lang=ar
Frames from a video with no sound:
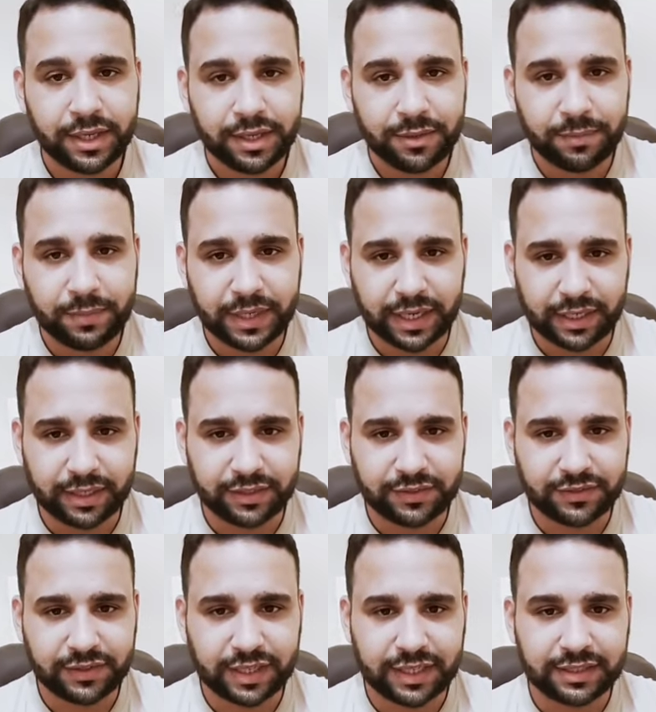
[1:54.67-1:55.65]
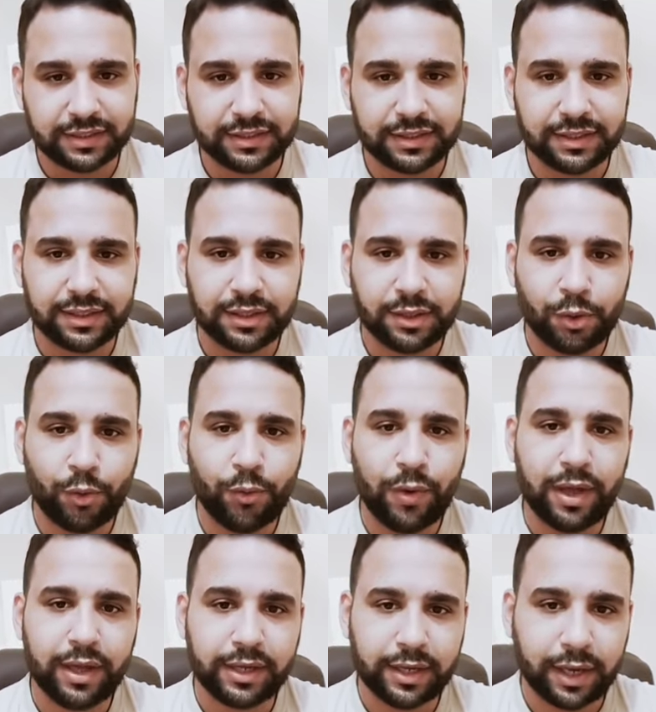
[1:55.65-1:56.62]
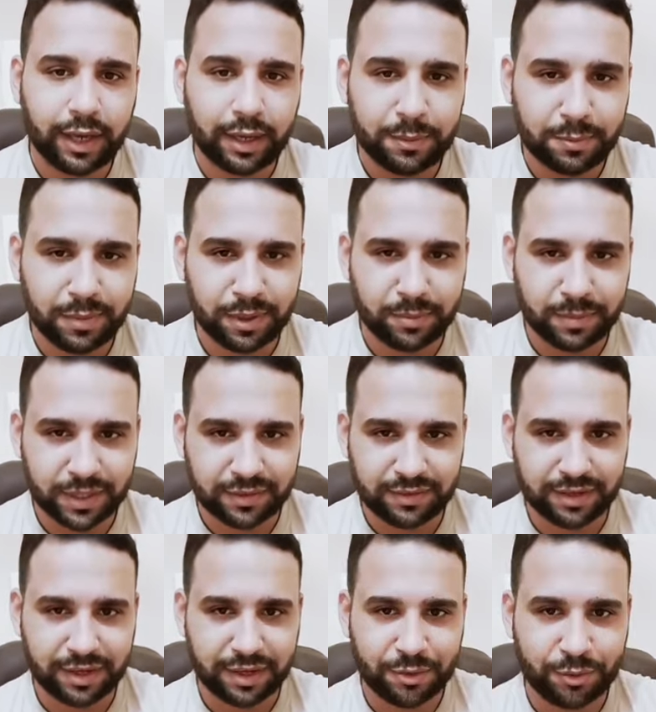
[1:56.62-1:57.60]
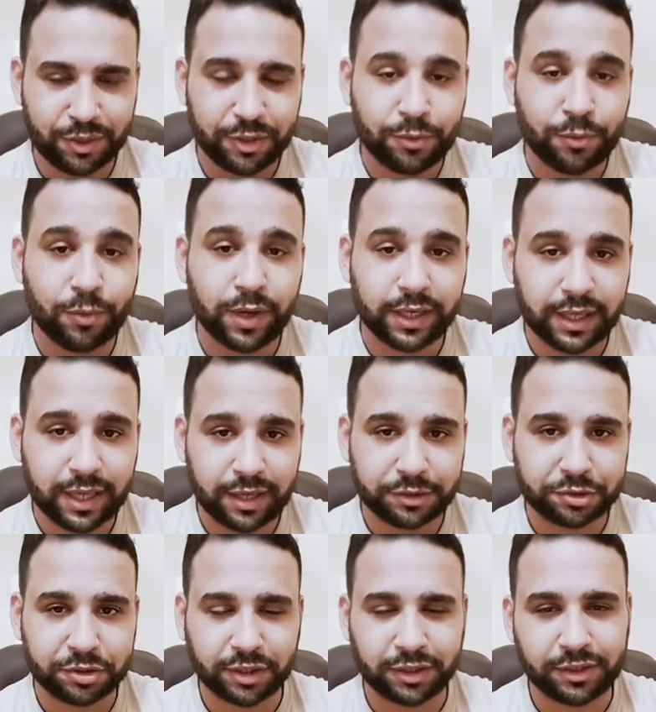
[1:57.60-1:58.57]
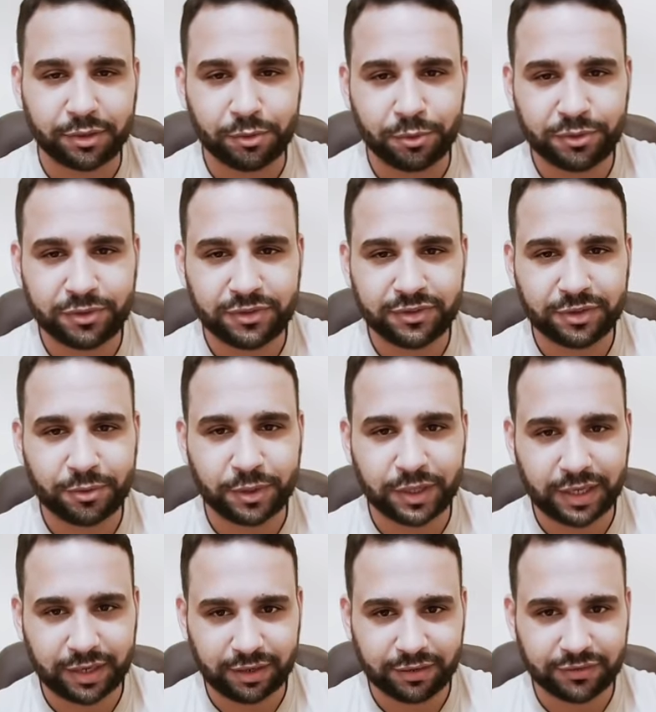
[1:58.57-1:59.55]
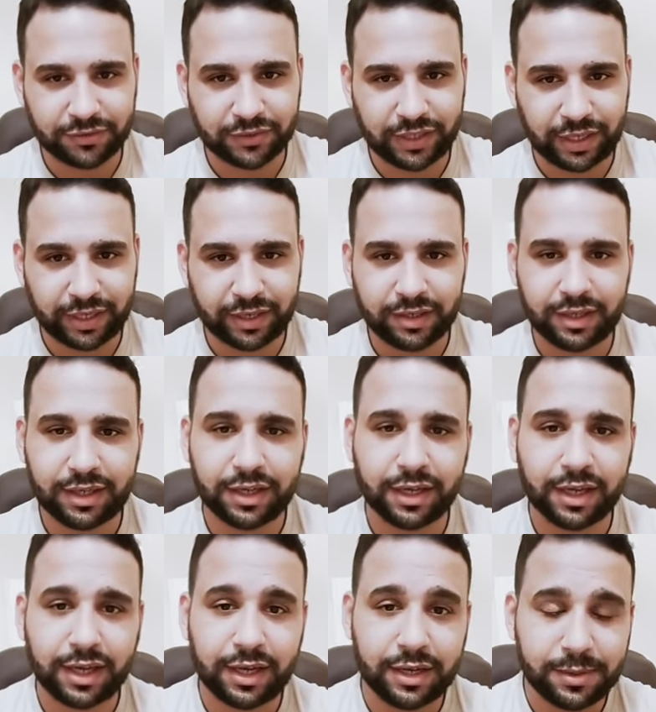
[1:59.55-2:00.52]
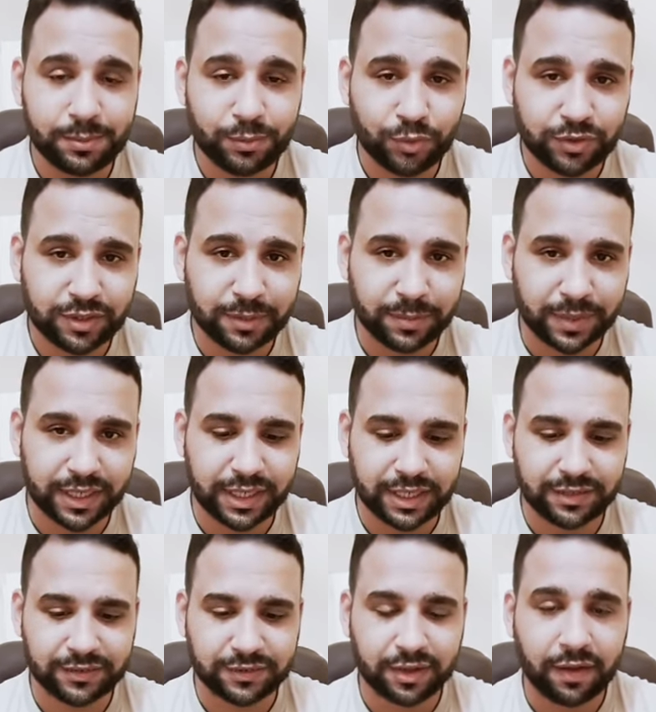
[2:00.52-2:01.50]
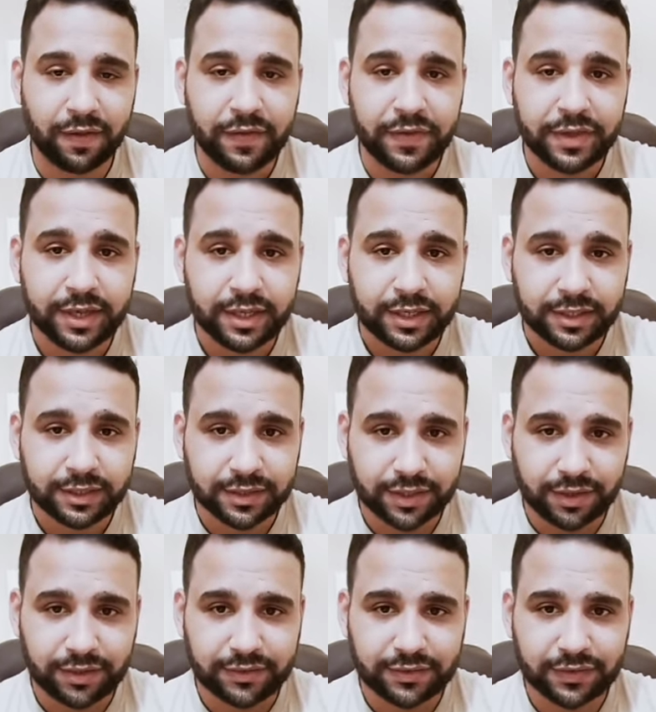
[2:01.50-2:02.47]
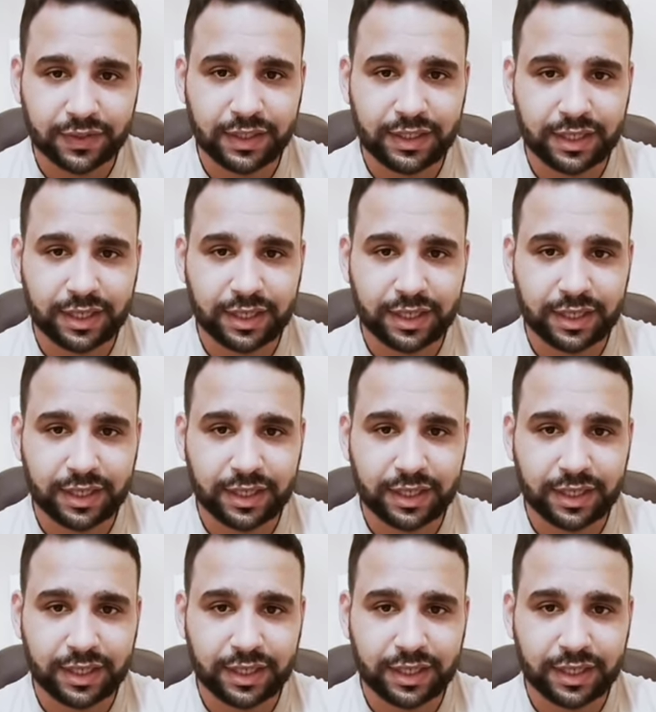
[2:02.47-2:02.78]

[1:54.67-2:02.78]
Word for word: من النساء دي هو يحب المادة قوي ويعشق الأنثى وهنا النصيحة لك المتميزة دراسيا